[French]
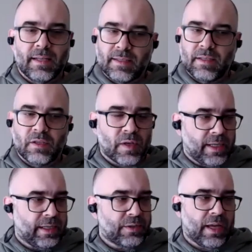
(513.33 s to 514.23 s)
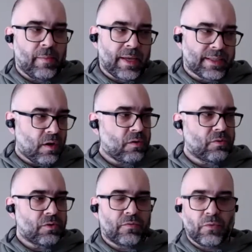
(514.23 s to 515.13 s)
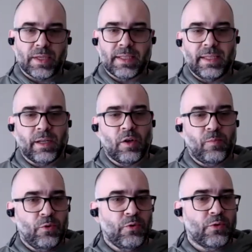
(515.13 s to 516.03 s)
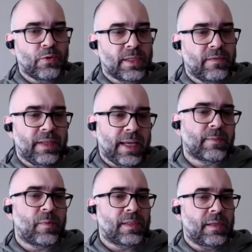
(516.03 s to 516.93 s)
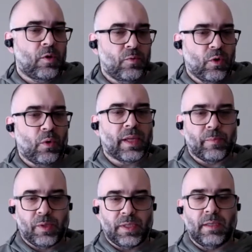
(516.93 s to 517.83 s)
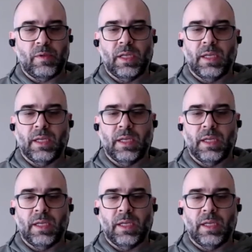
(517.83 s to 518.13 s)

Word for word: je suis en écriture à la maison, je veux essayer d'être le plus efficace possible, le plus longtemps possible.